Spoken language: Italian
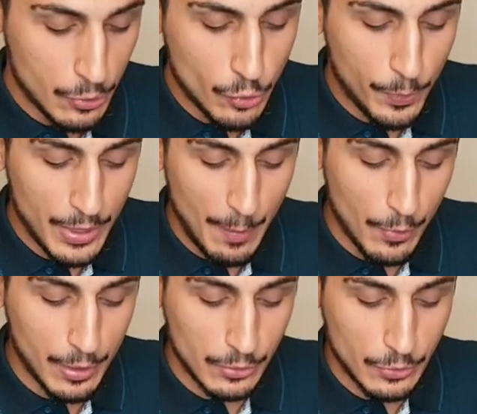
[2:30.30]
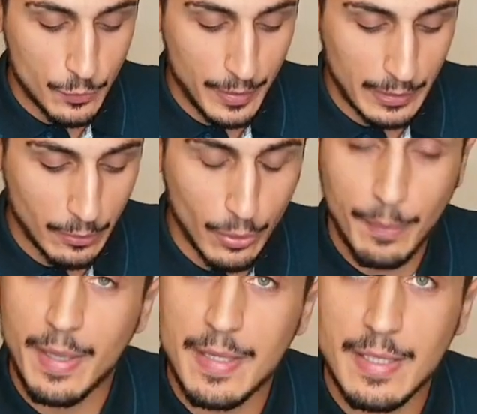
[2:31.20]
Supponiamo che il nostro
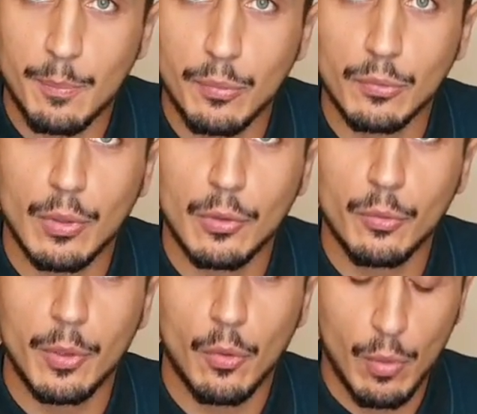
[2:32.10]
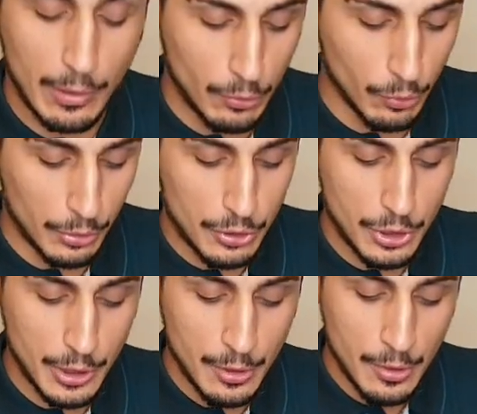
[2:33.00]
spettatore pensi appunto al numero
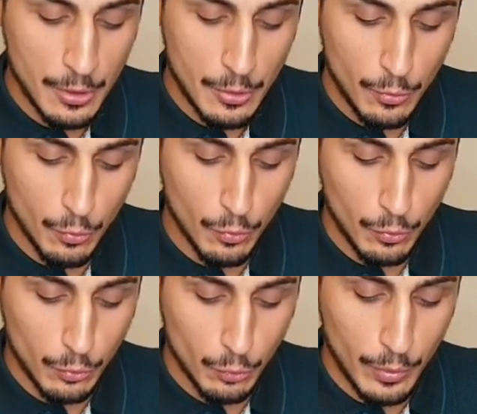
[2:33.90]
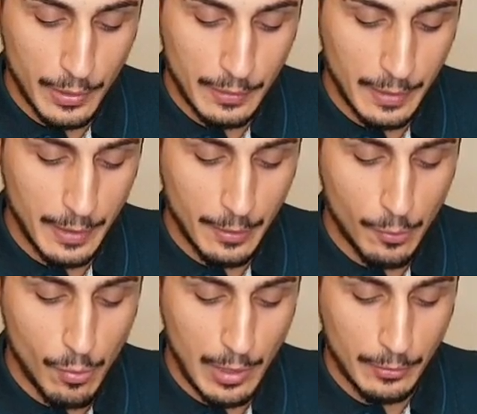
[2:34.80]
14, 1, 2, 3,
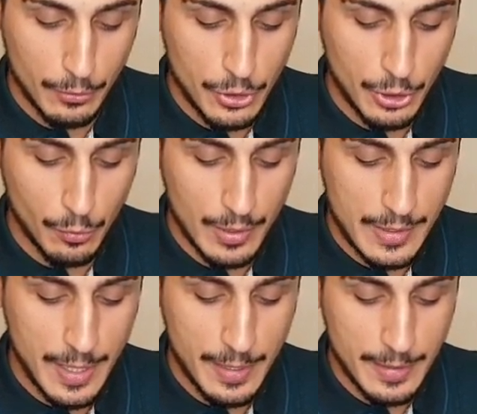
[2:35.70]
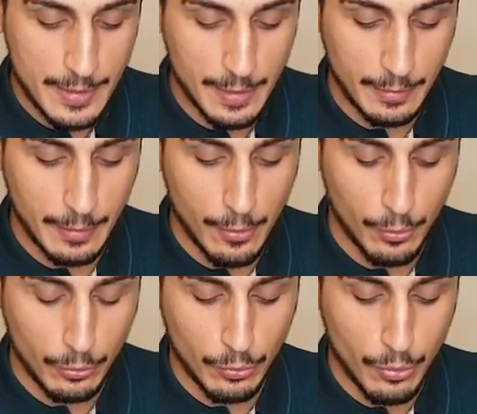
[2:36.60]
4, 5, 6, 7,
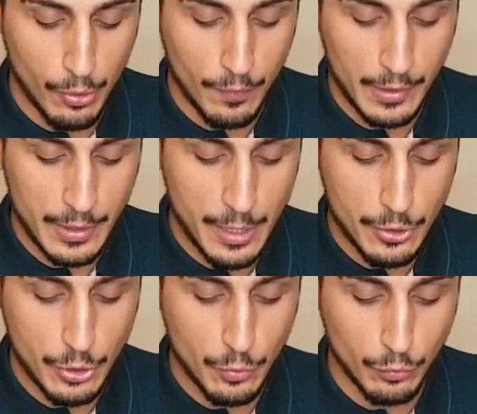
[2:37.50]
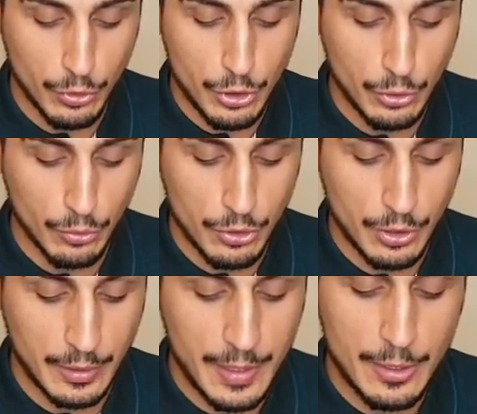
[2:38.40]
8, 9, 10, 11,
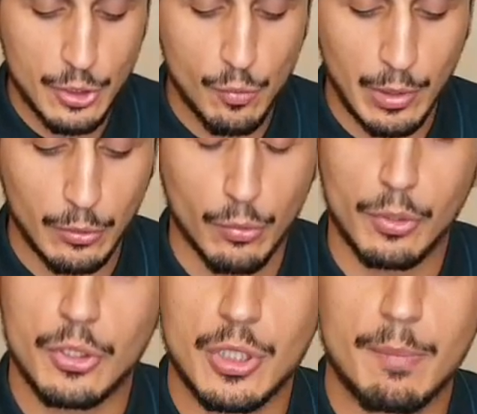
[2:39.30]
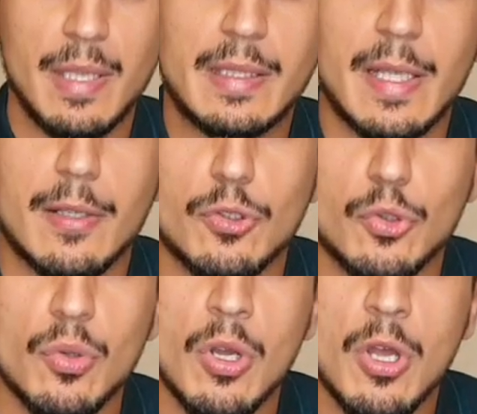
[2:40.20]
12, 13, 14, metterà
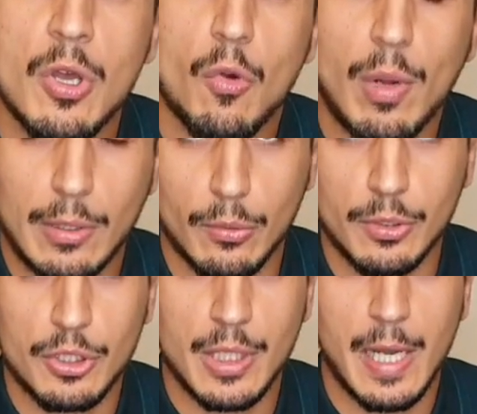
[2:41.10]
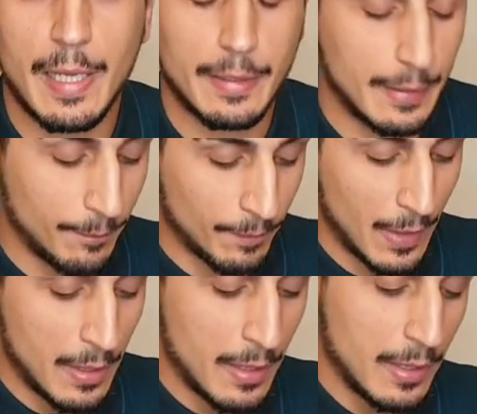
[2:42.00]
giù 14 carte.
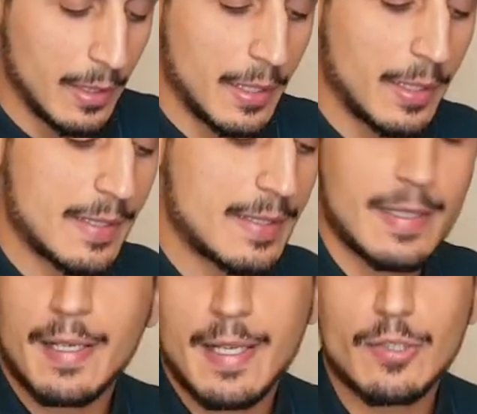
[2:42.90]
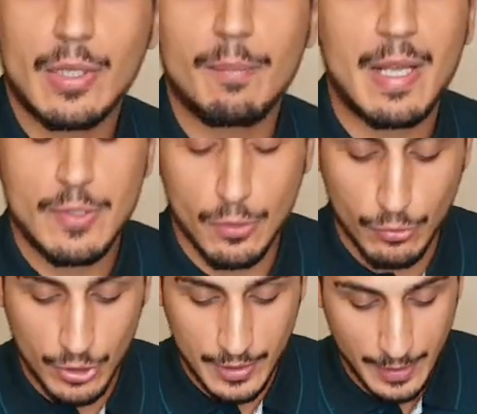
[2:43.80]
Il, res- il resto del mazzo
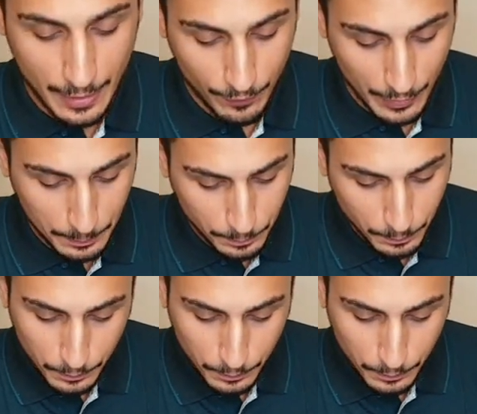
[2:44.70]
non ci serve.